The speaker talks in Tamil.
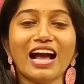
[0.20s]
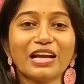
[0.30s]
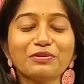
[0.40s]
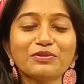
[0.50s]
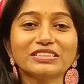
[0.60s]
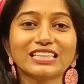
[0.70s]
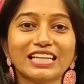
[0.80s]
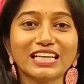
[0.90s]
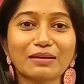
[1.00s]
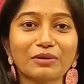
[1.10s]
ஃப்ரெண்ட்ஸ் இன்றைக்கி நம்ம
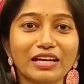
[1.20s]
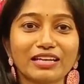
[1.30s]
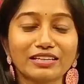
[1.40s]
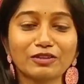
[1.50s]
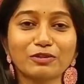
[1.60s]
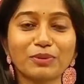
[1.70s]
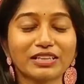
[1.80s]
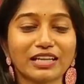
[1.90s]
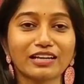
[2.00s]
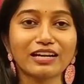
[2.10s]
எங்கே இருக்கோம்னு பார்த்தீங்கன்னா
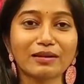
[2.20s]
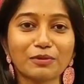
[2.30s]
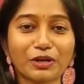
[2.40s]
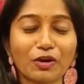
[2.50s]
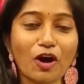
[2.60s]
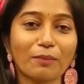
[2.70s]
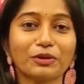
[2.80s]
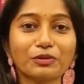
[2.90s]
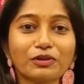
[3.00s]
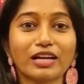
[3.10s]
நம்மளுடைய கோயம்புத்தூரில்
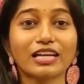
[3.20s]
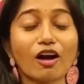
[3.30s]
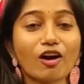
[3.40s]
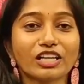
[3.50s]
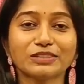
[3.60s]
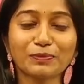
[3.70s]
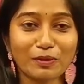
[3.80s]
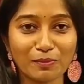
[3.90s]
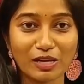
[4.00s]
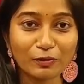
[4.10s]
ஆர்எஸ்புரமில்
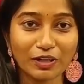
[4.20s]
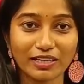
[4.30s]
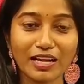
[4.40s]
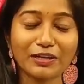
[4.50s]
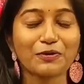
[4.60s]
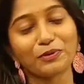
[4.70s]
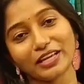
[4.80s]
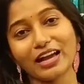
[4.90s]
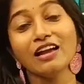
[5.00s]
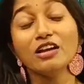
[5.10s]
லொக்கேட்டாக இருக்கக்கூடிய
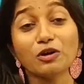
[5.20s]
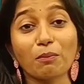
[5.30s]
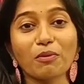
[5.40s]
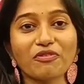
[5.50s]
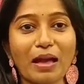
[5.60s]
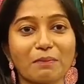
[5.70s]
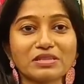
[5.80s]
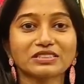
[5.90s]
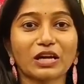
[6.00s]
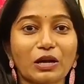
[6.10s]
ரொம்ப ஃபேமஸான
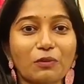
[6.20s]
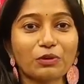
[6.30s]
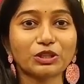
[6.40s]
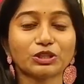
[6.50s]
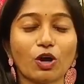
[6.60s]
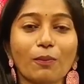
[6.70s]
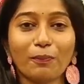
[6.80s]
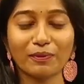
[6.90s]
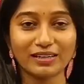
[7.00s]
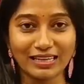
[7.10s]
ஒரு ஷாப்
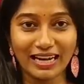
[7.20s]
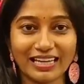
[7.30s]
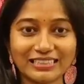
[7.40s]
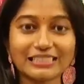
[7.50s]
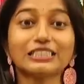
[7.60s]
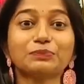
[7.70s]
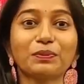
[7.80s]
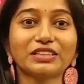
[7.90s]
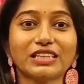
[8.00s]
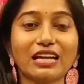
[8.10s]
லேடிஸ்க்கு
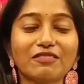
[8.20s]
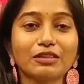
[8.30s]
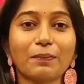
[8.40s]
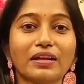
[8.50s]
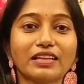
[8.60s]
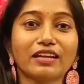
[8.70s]
ஸ்பெஷலாக வந்து பார்த்திங்கன்னா